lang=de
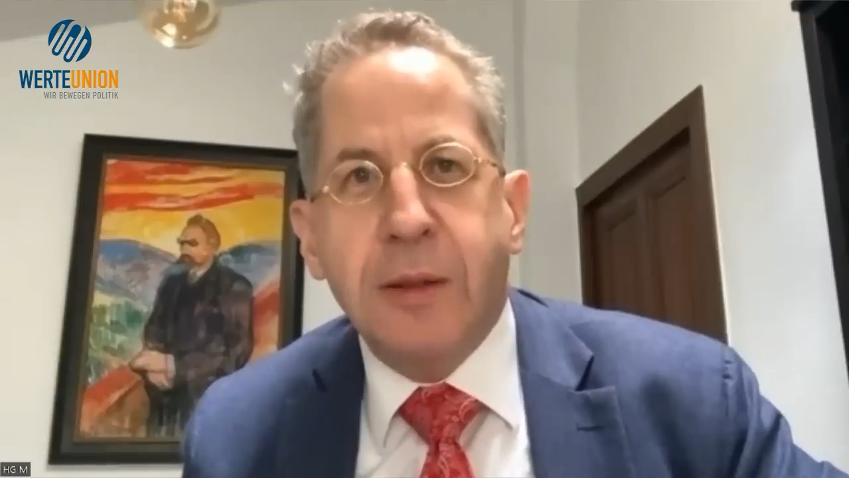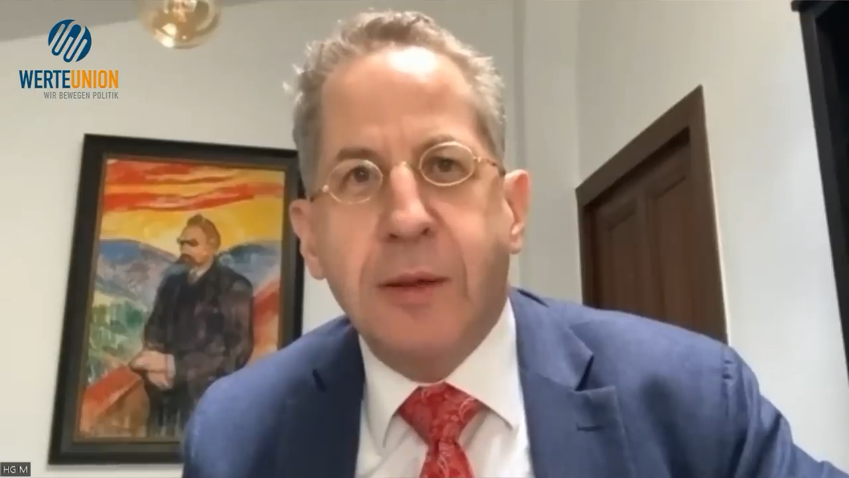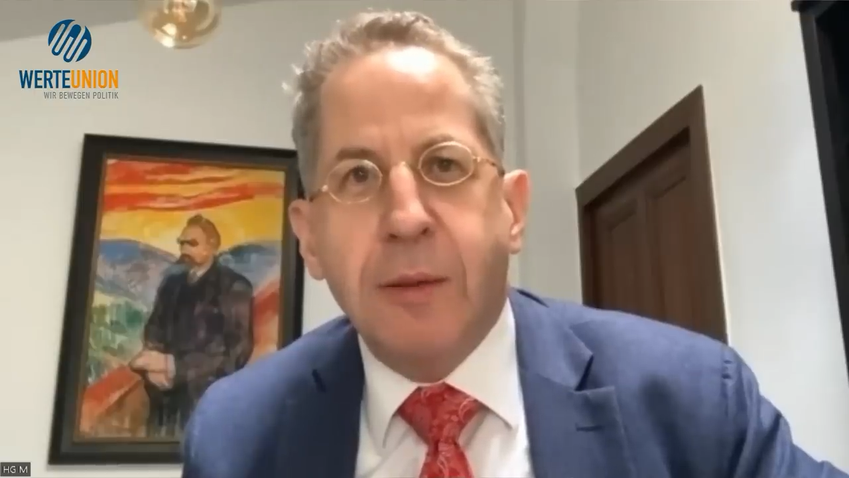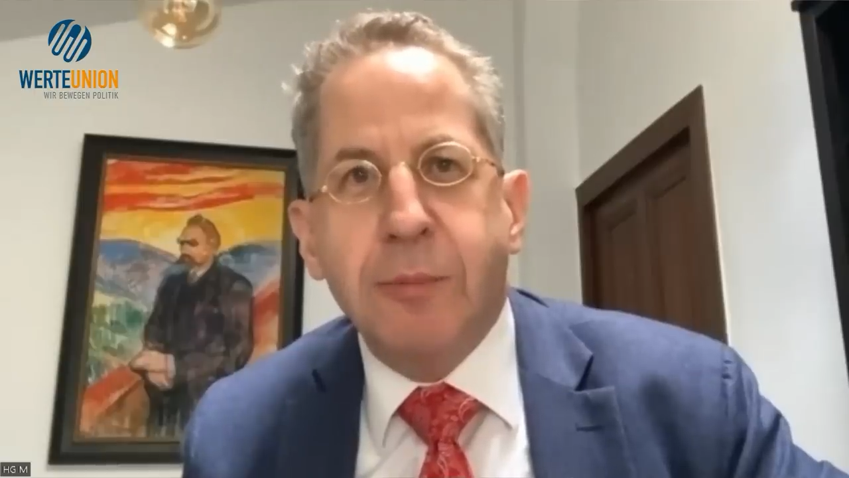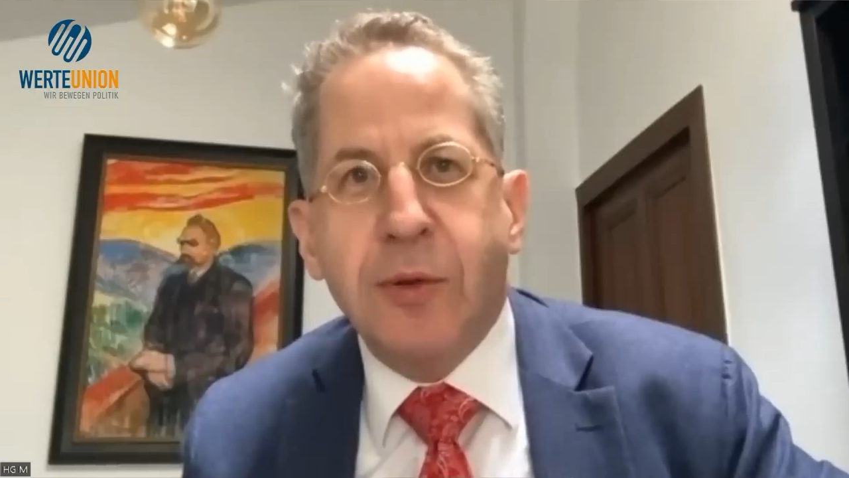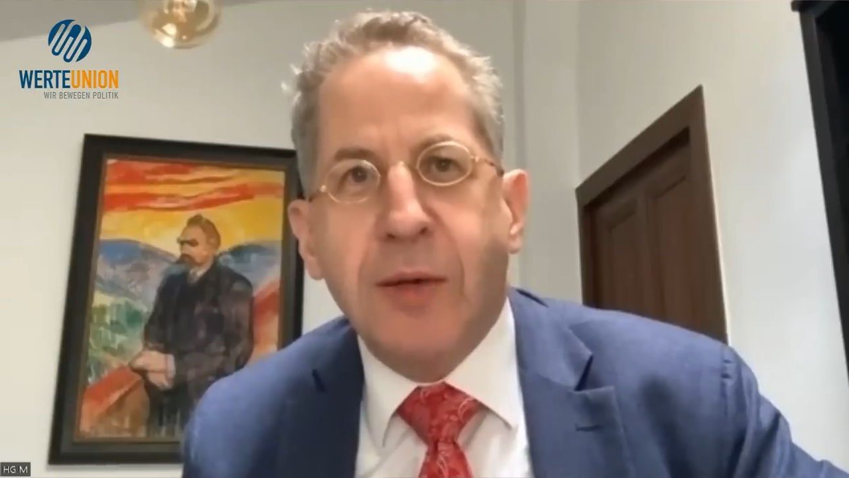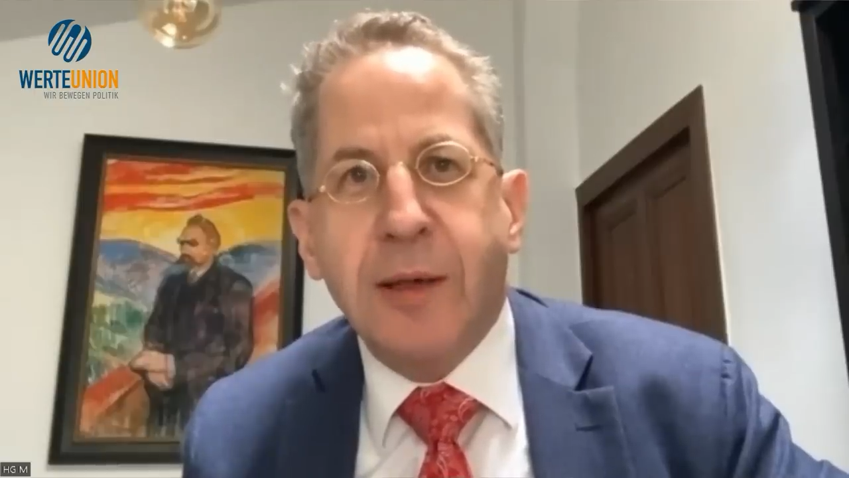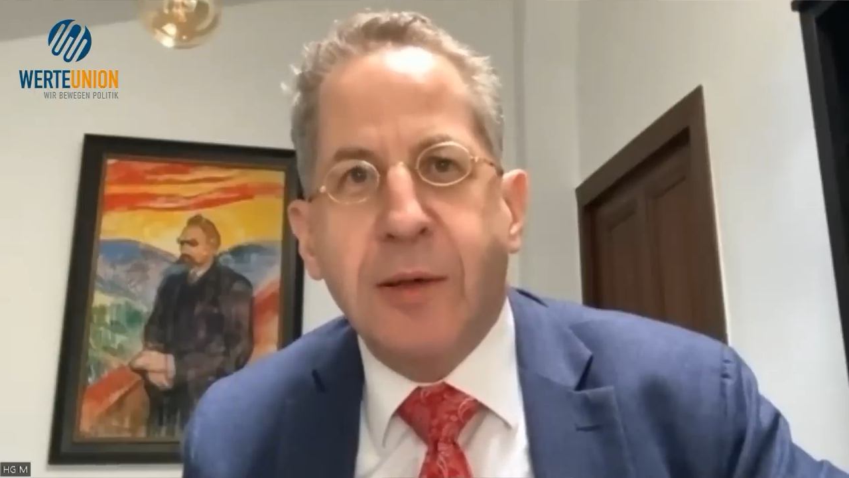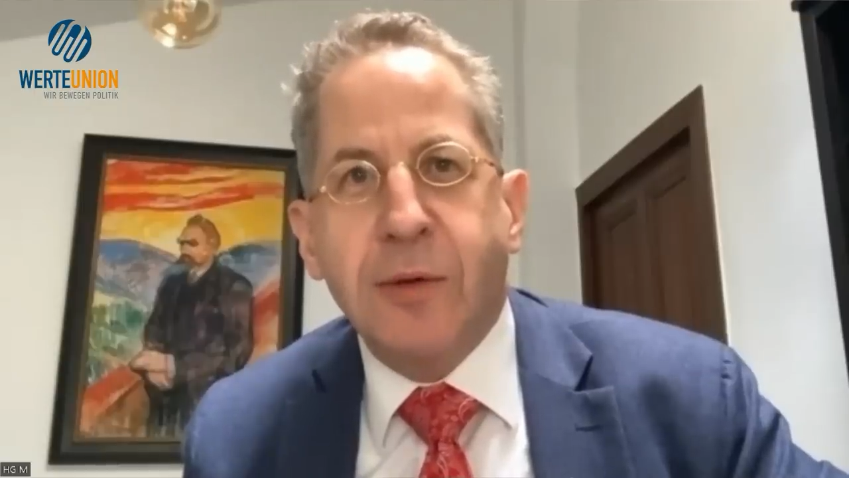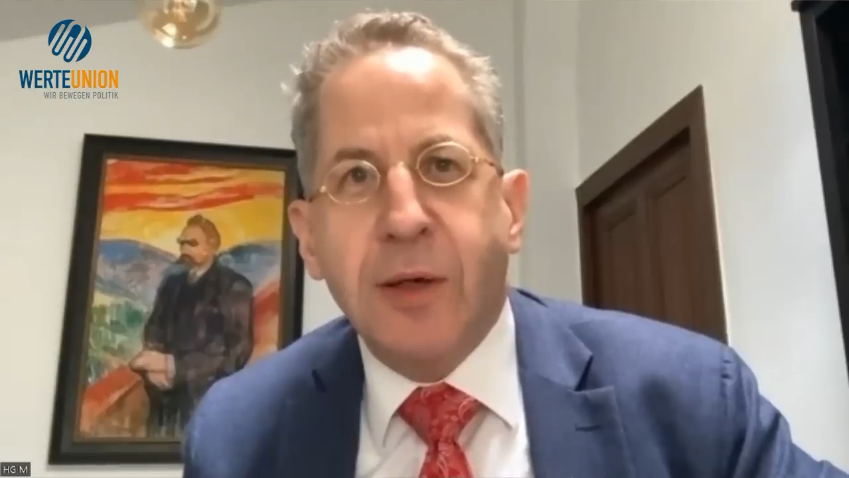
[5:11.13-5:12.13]
innerhalb des
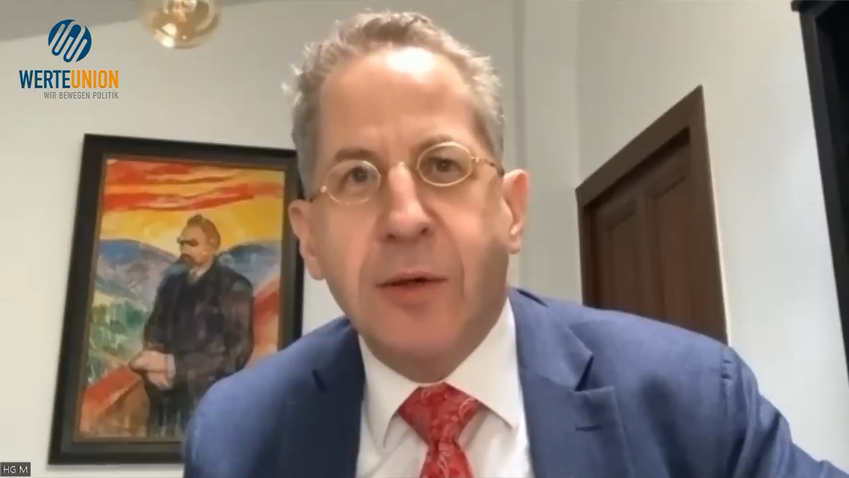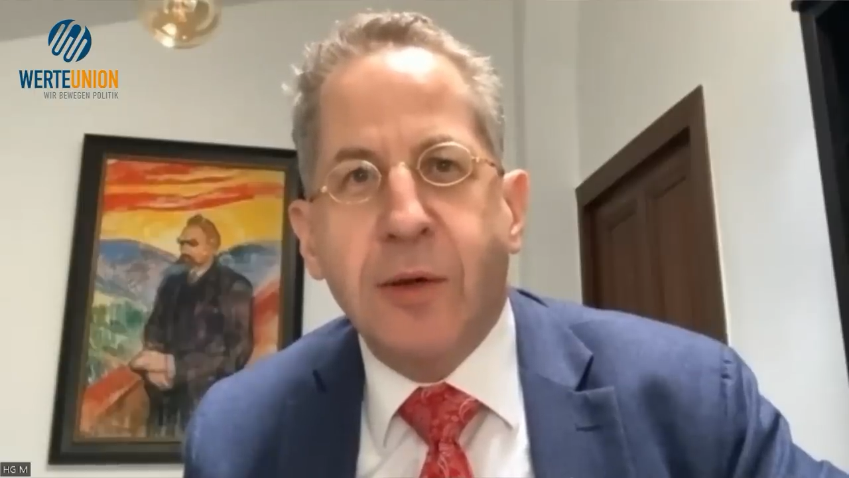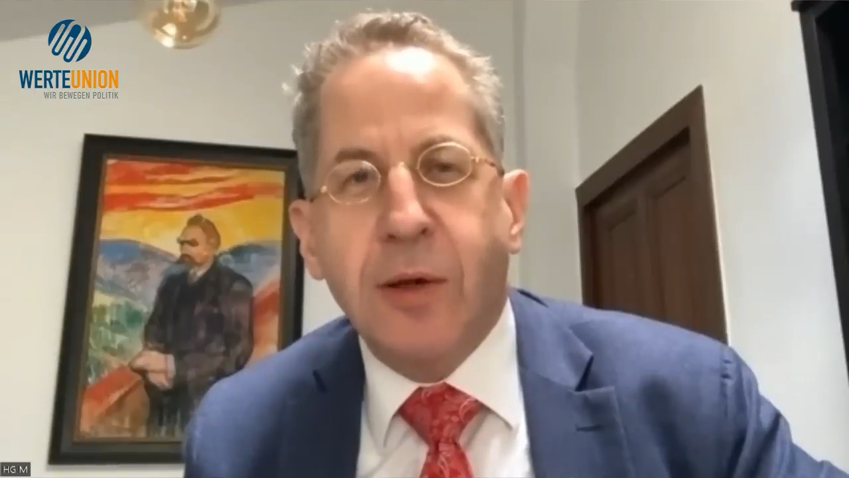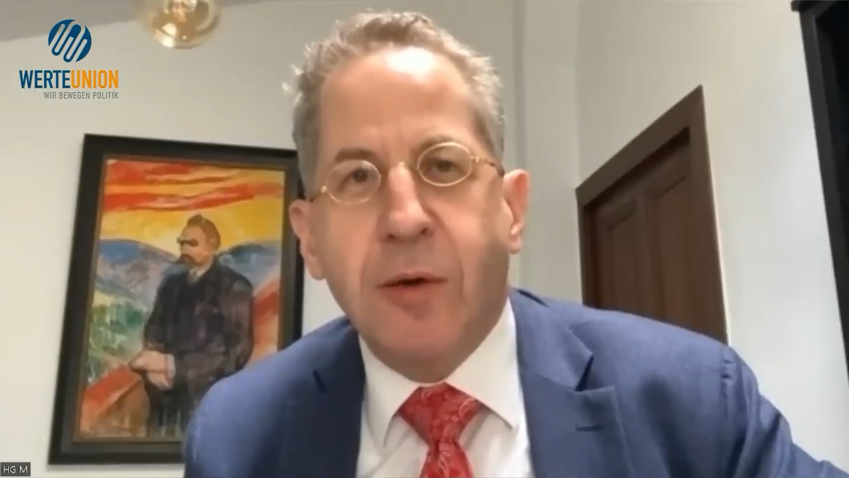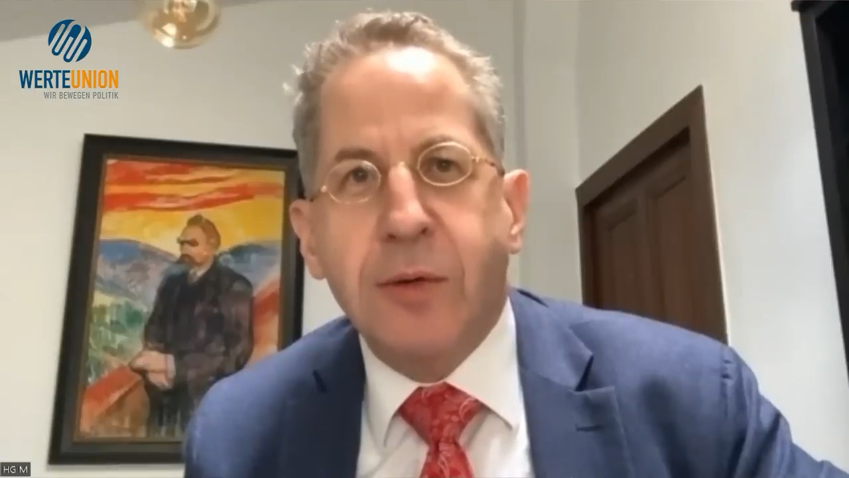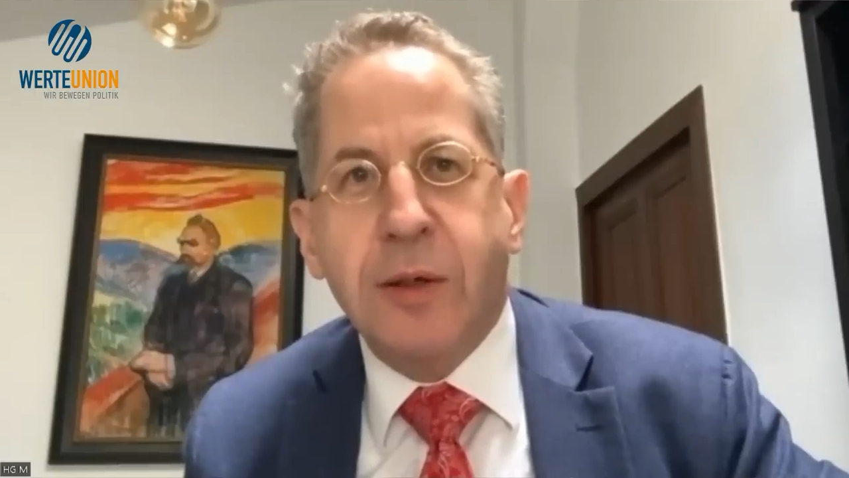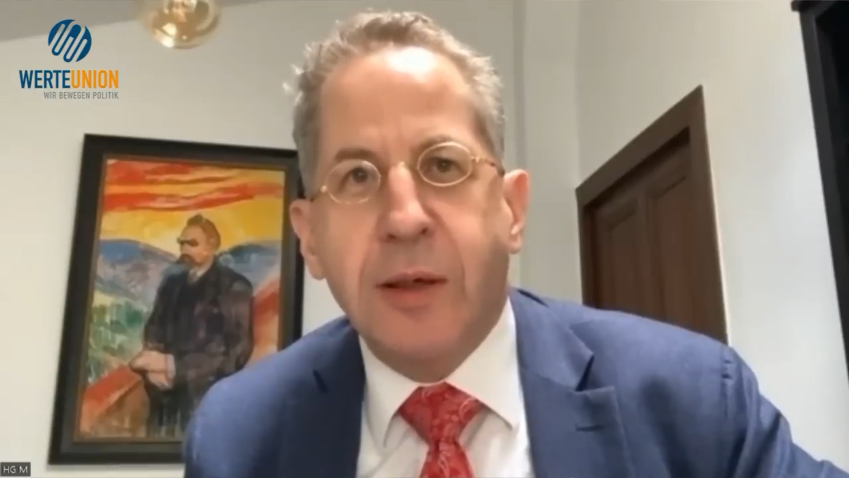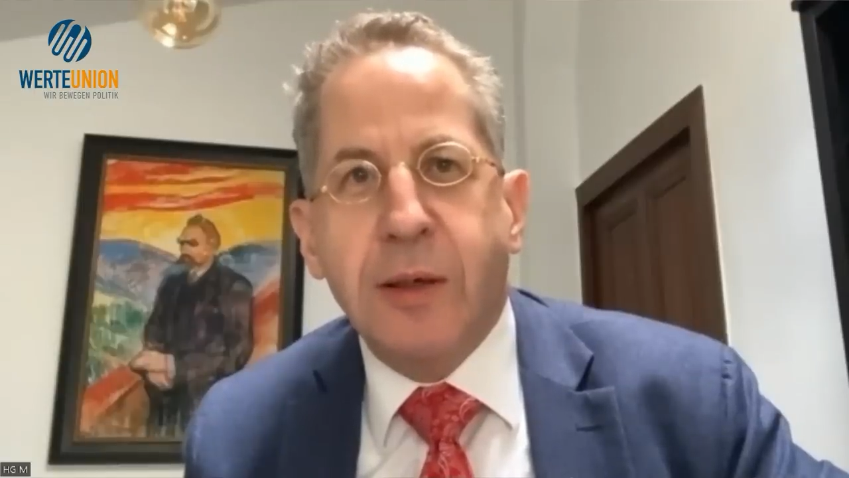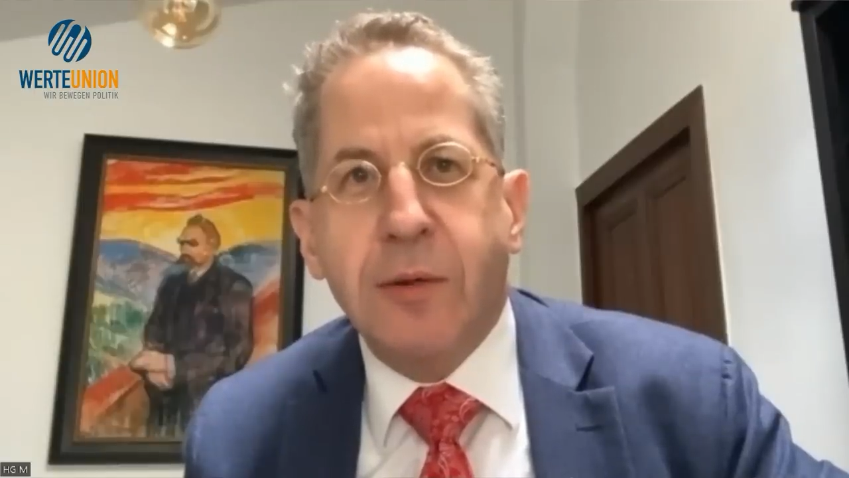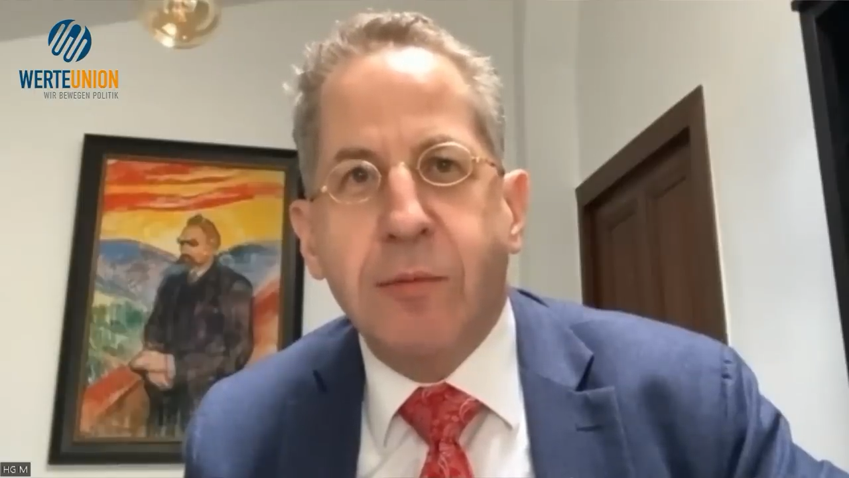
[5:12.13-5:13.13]
eigenen Senders
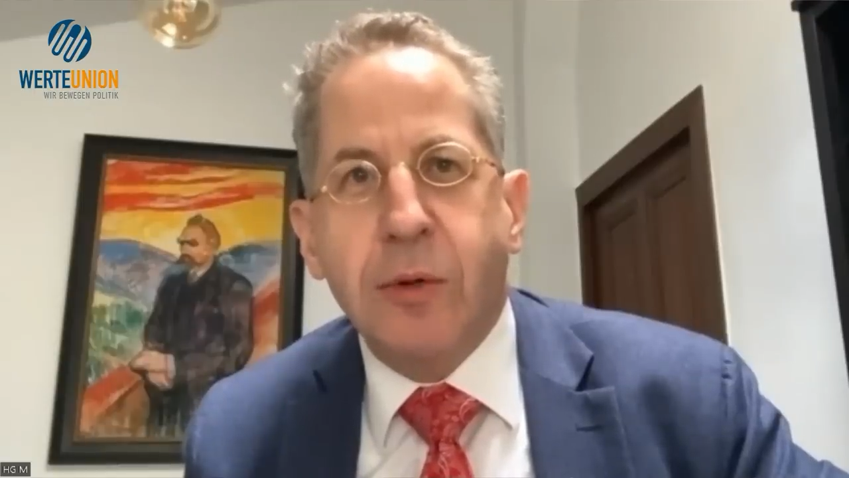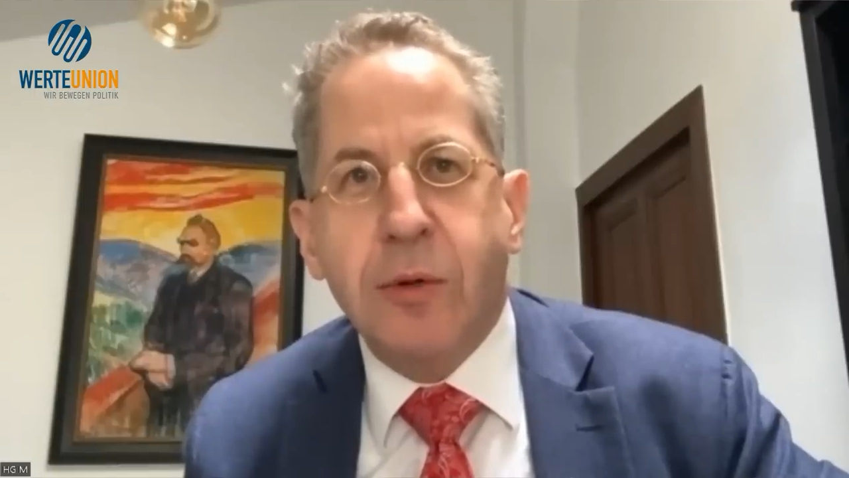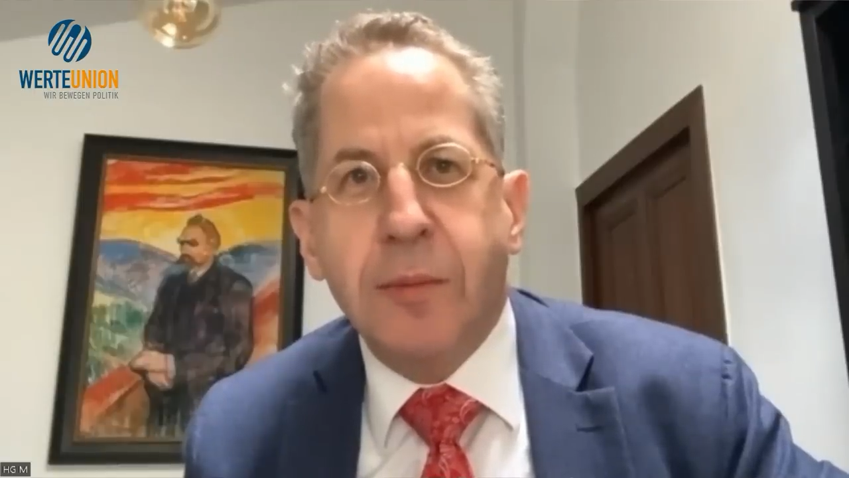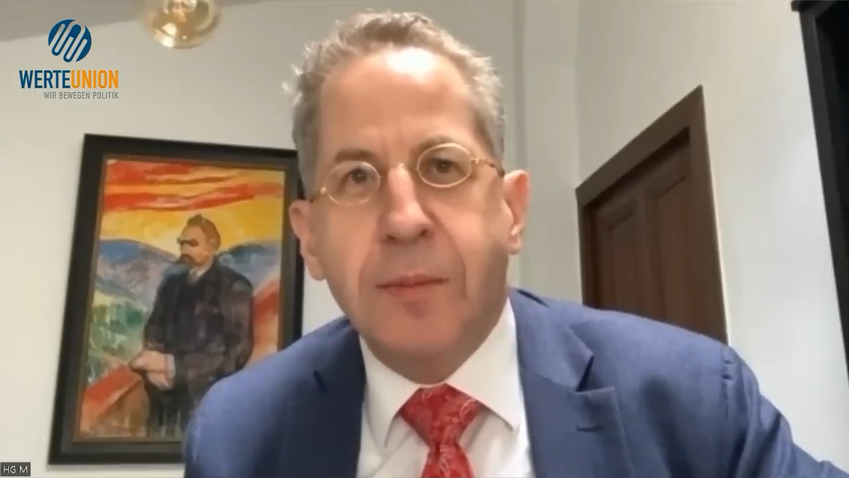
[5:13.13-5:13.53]
ausgegrenzt wurde.